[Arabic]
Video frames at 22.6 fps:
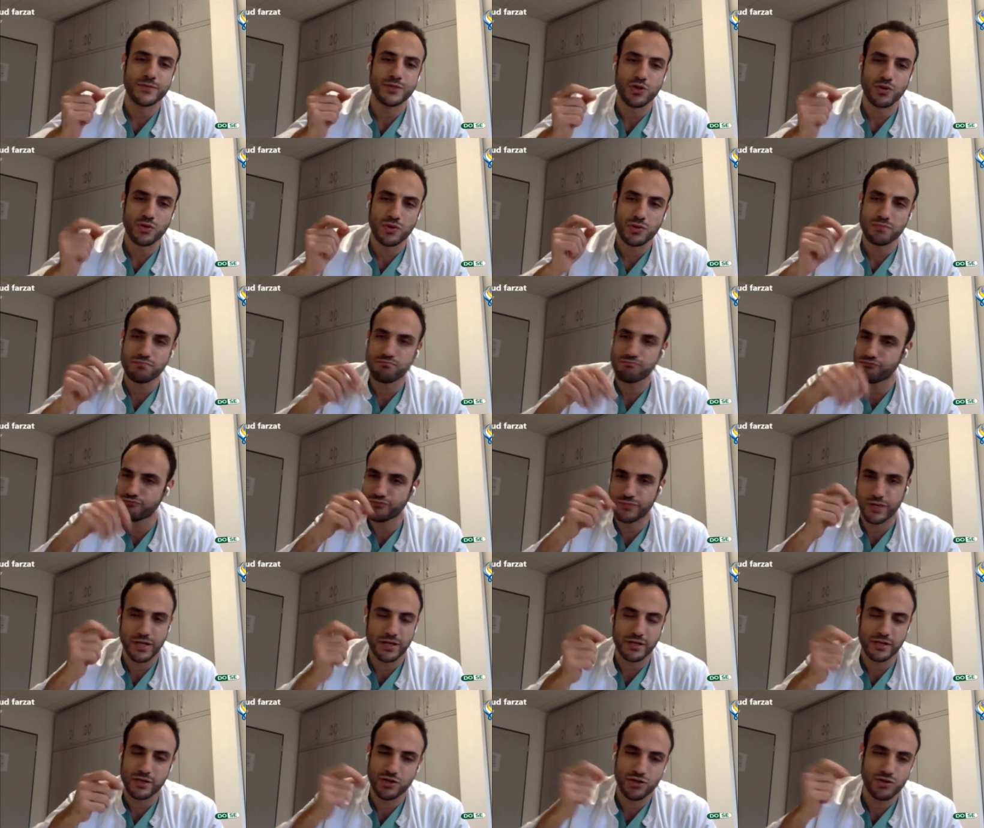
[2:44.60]
شروق
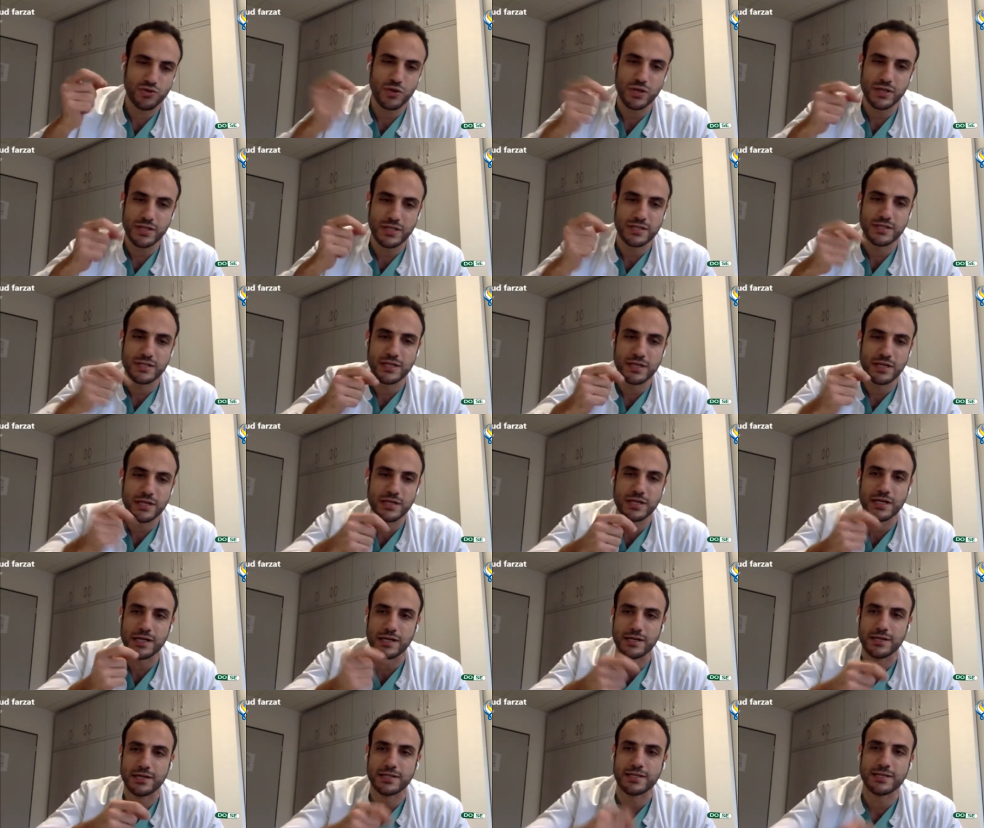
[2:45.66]
يعني جروح
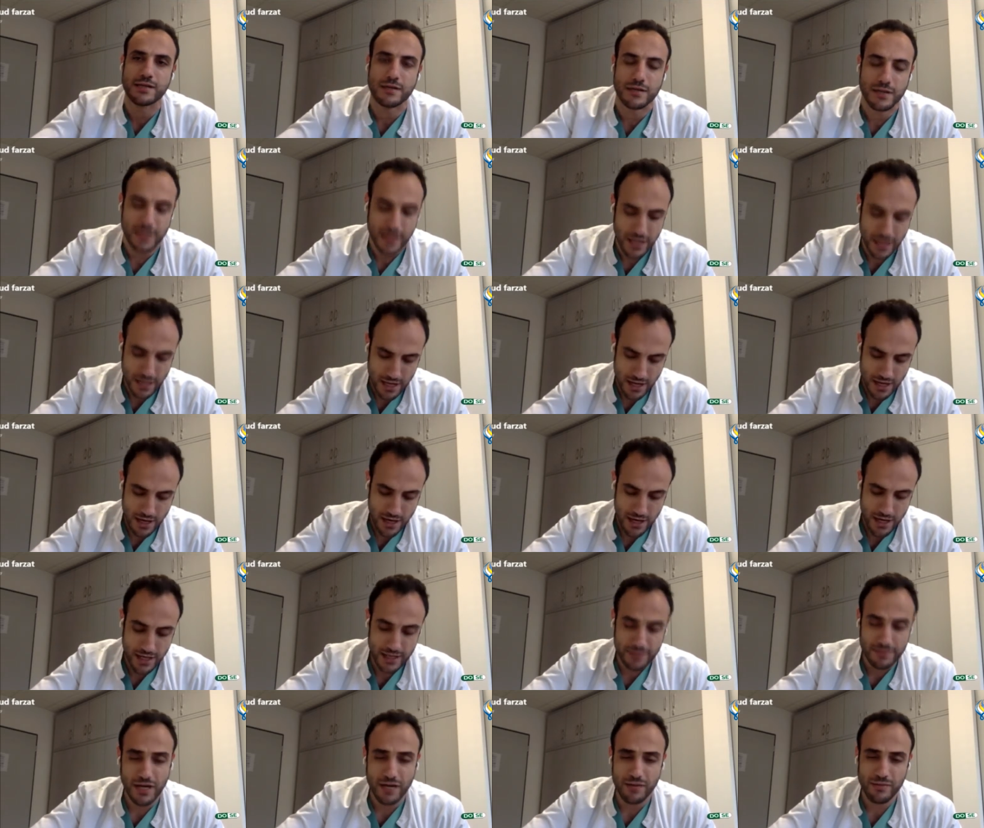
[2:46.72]
تنظيرية أصغر
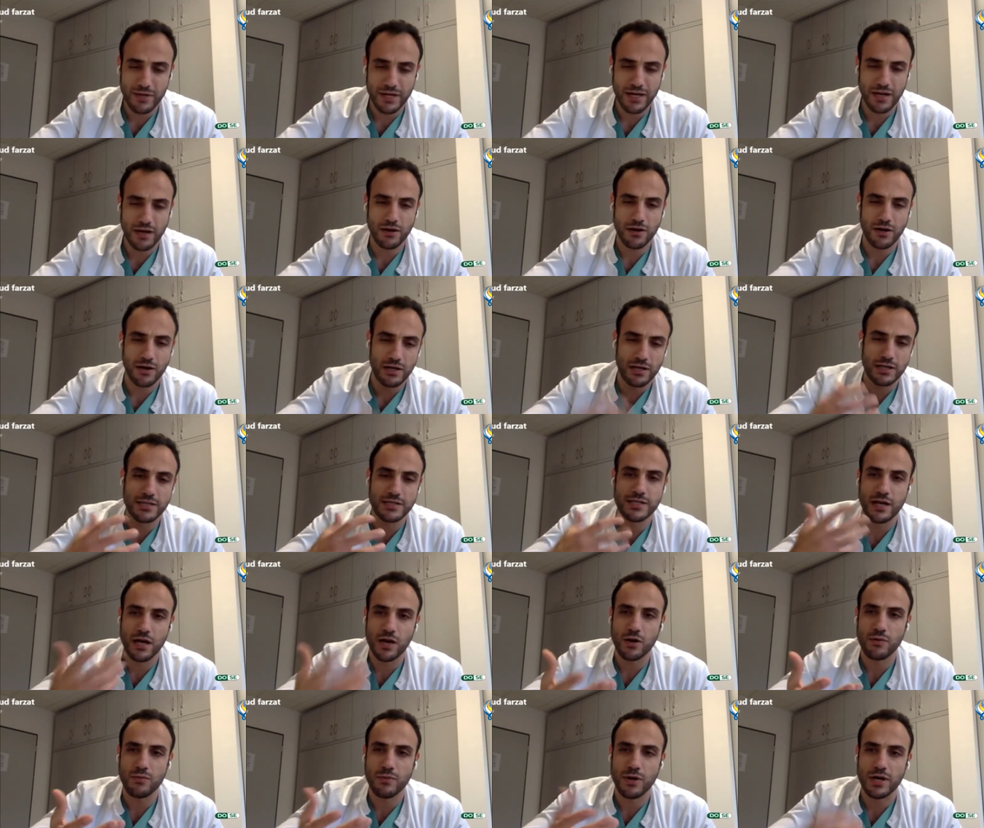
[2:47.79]
هي تعمل أقل
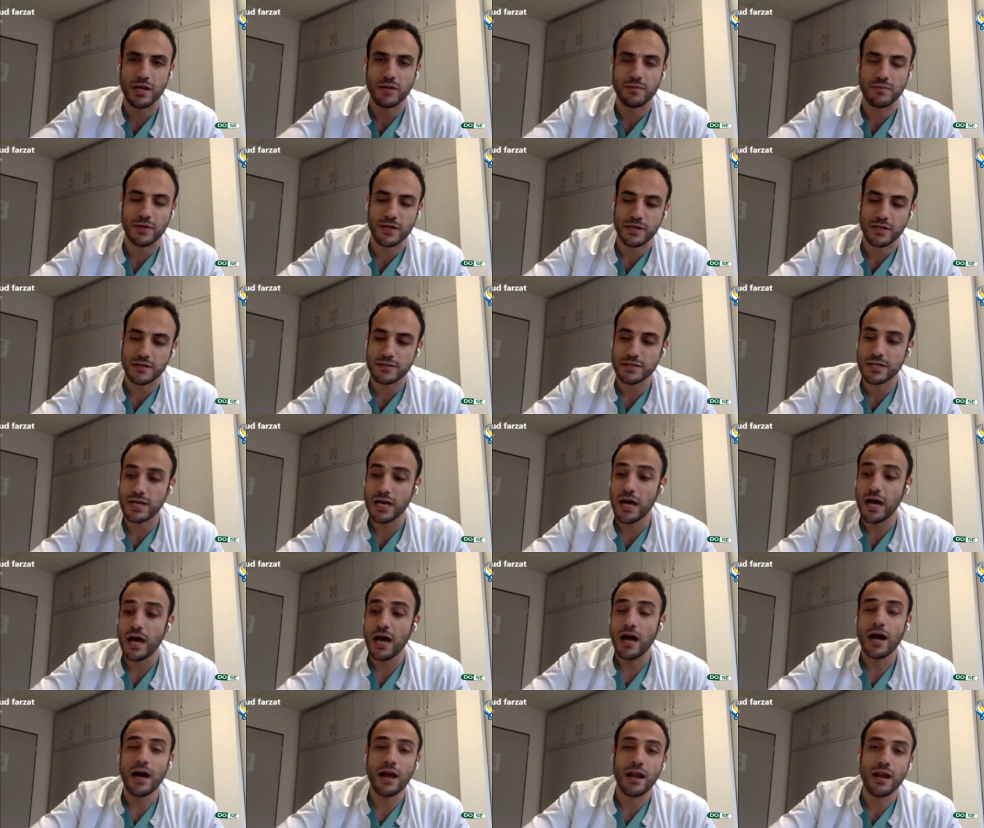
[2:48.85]
تراوما للمريض
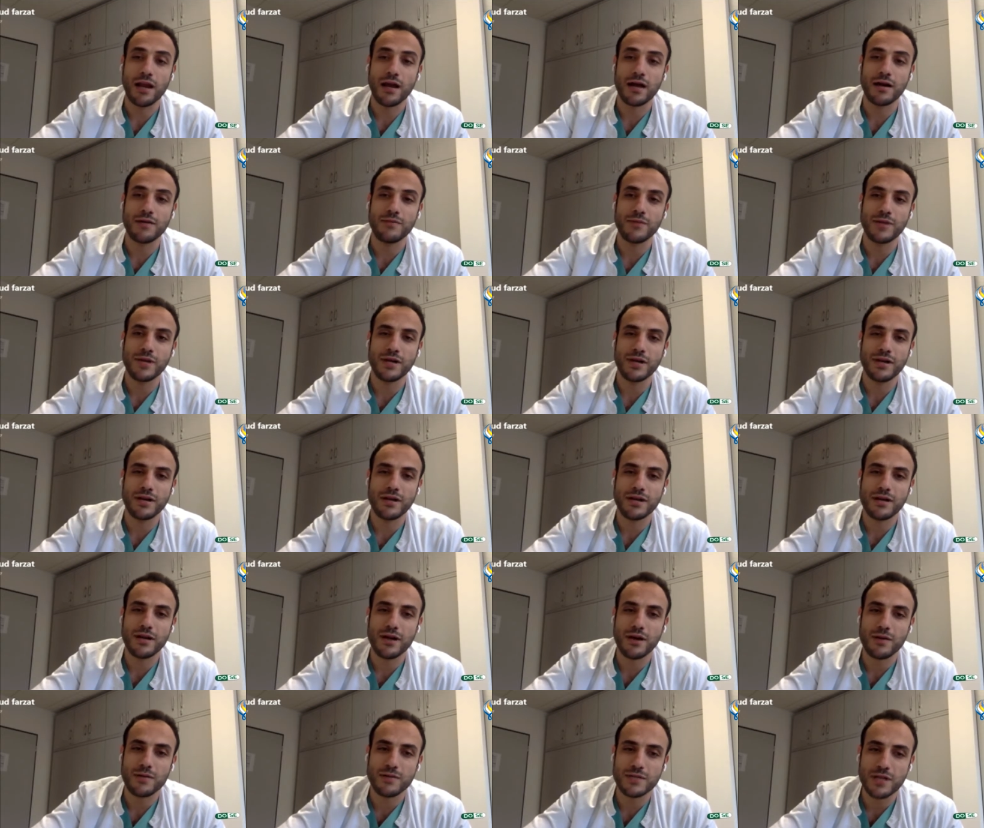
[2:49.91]
هلا من
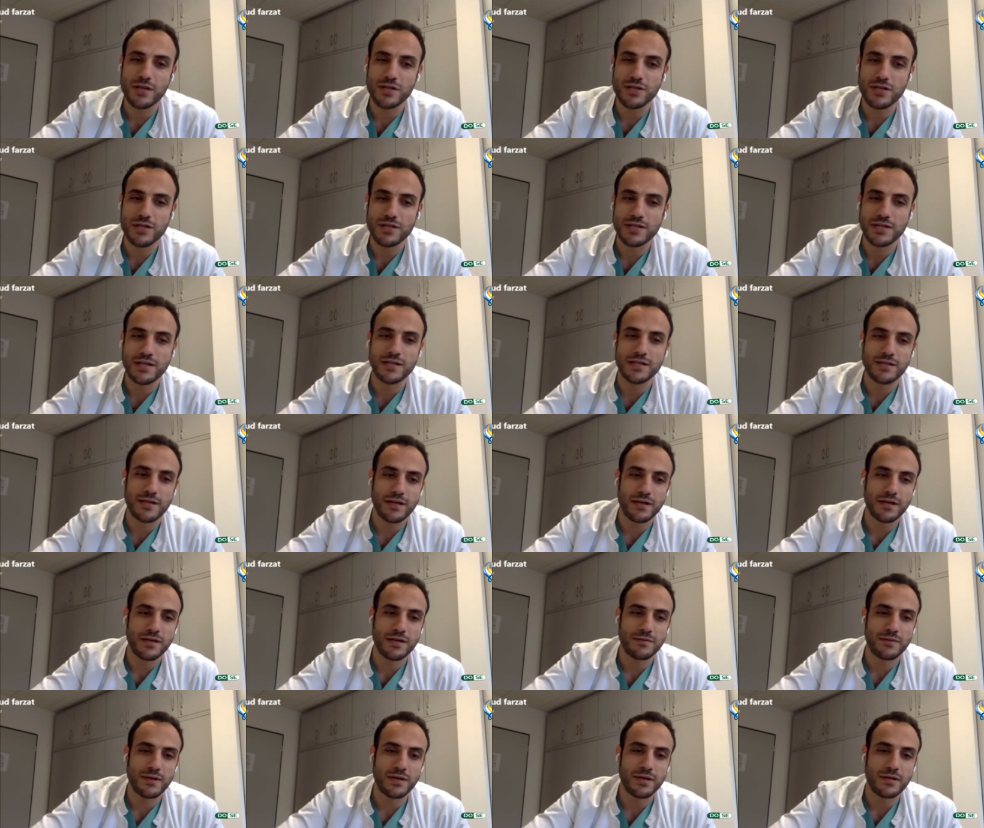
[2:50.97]
15 سنه
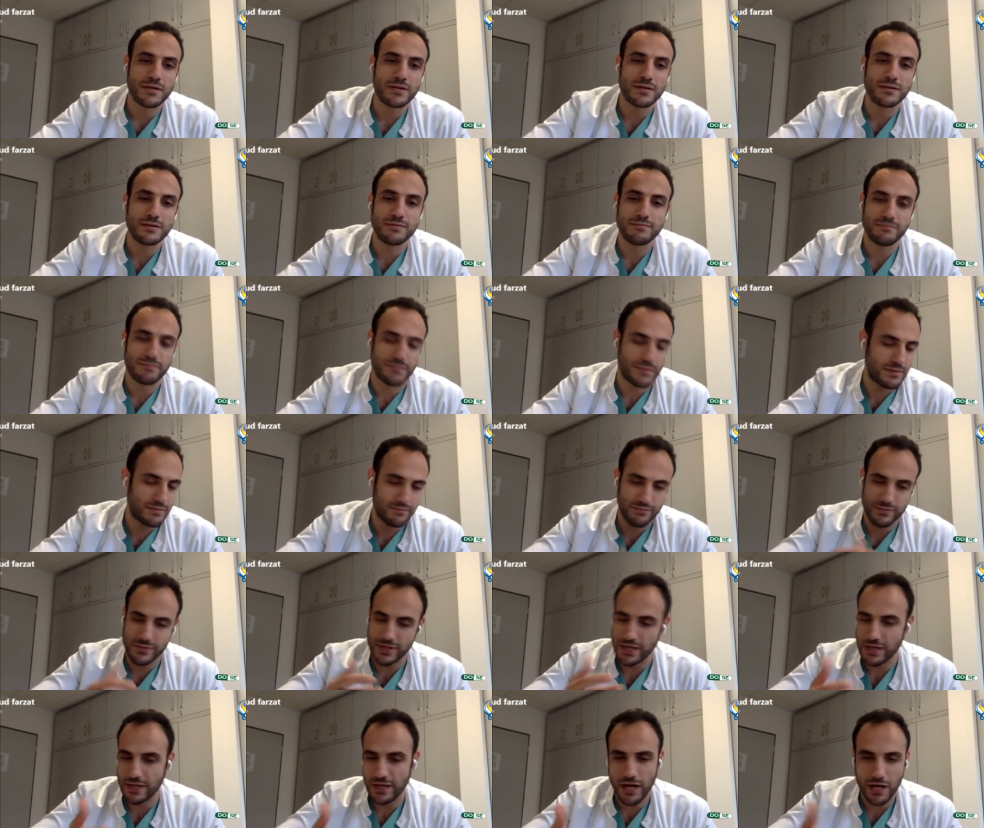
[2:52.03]
تقريبا
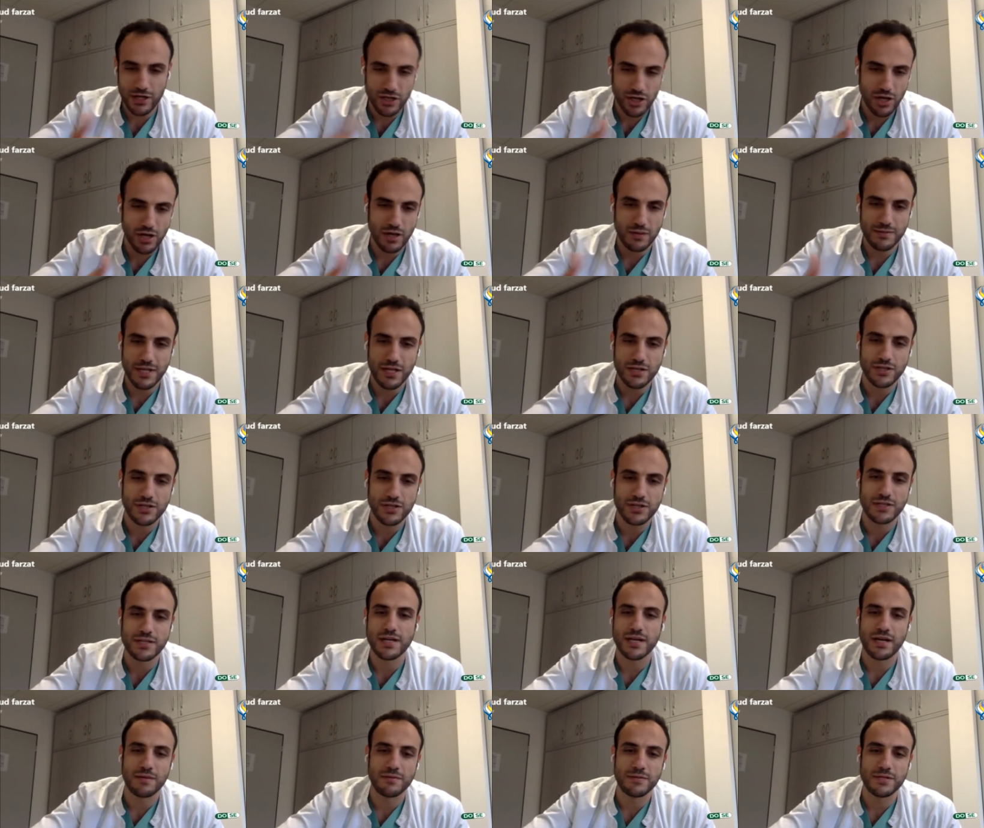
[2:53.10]
يعني 10 15
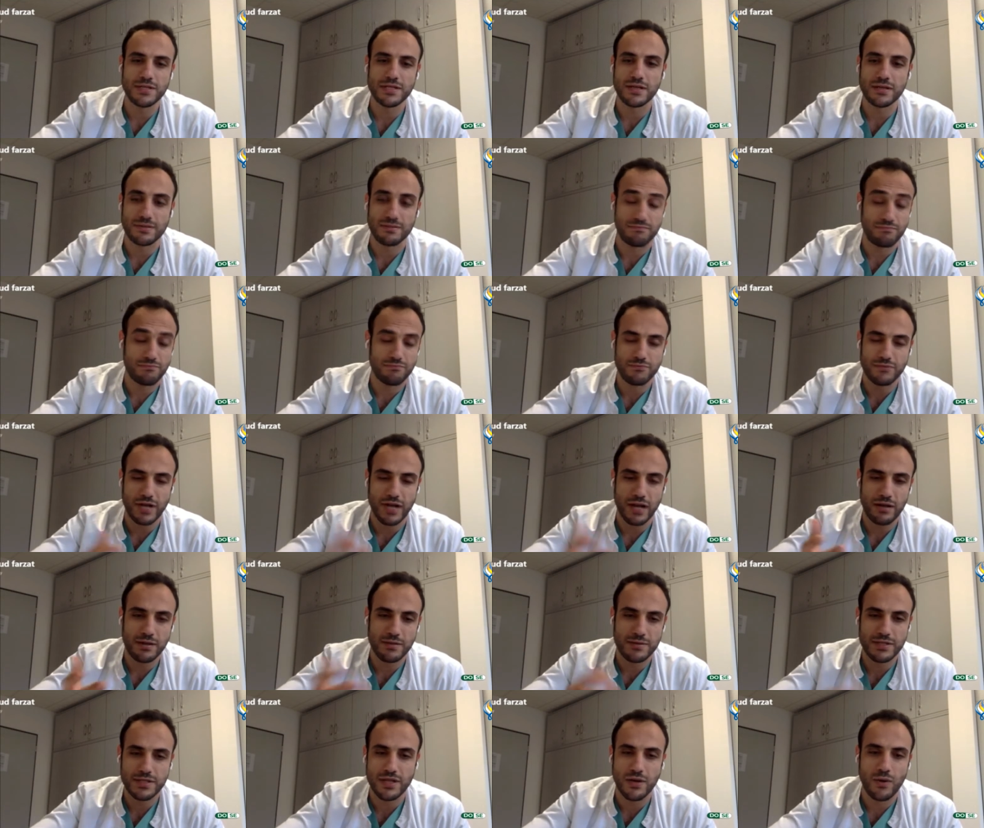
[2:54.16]
سنه
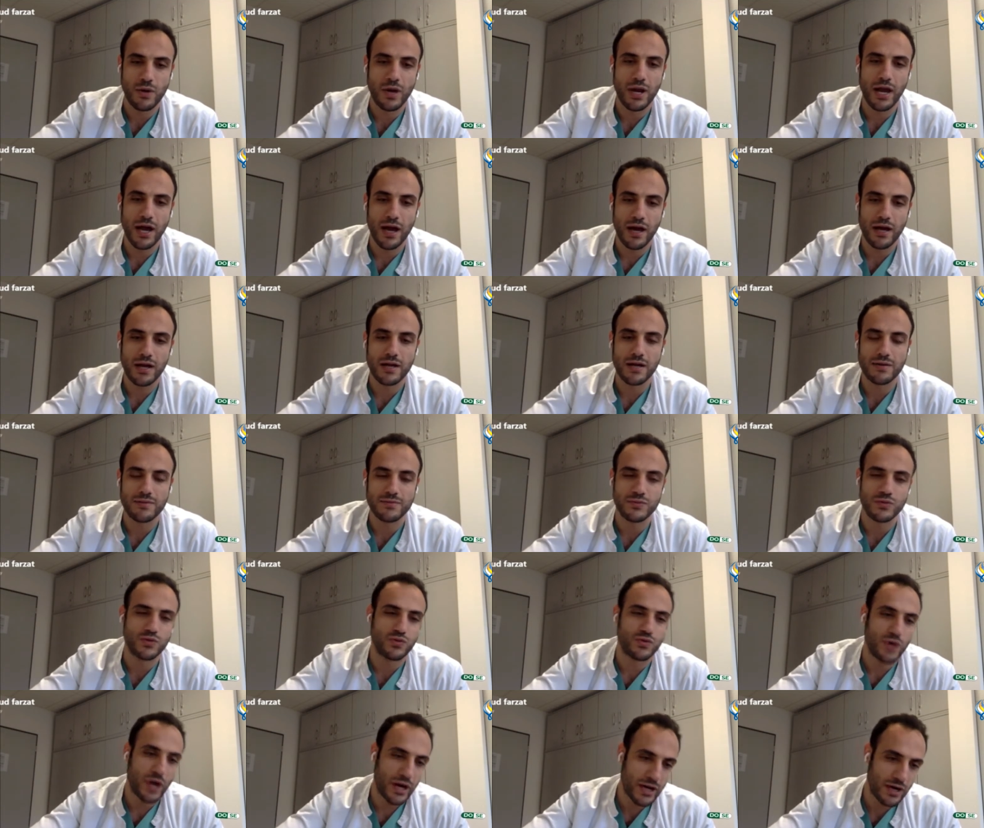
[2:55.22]
على مستوى العالم
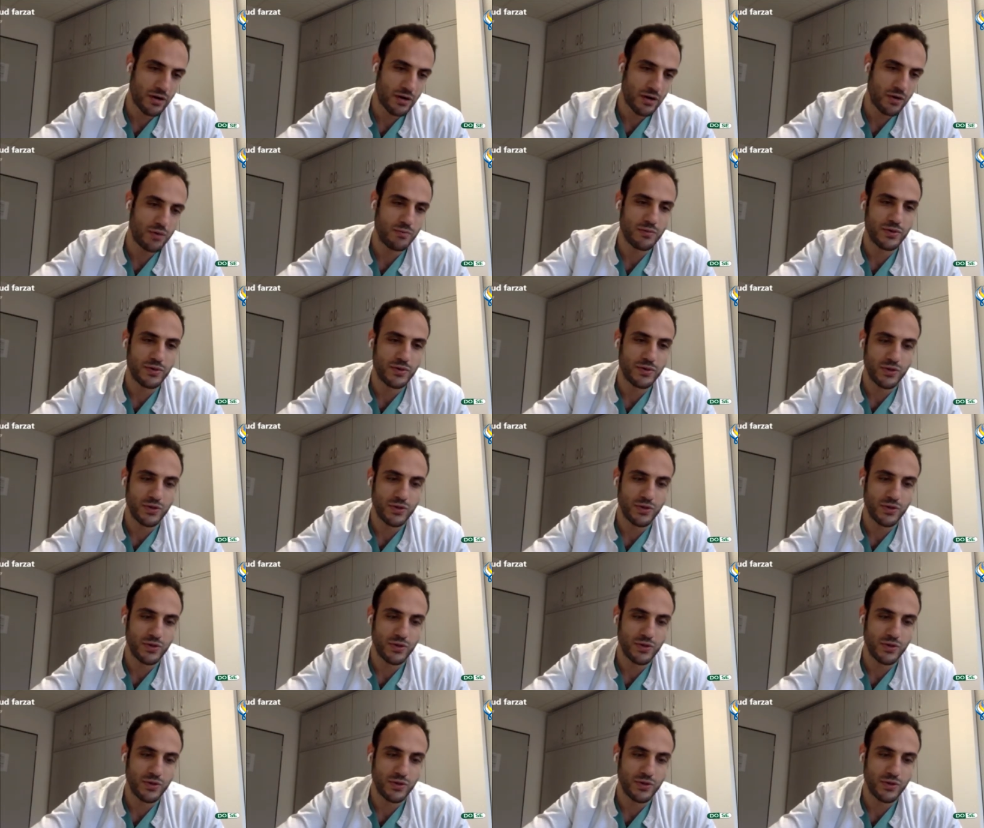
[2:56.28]
وعندنا هون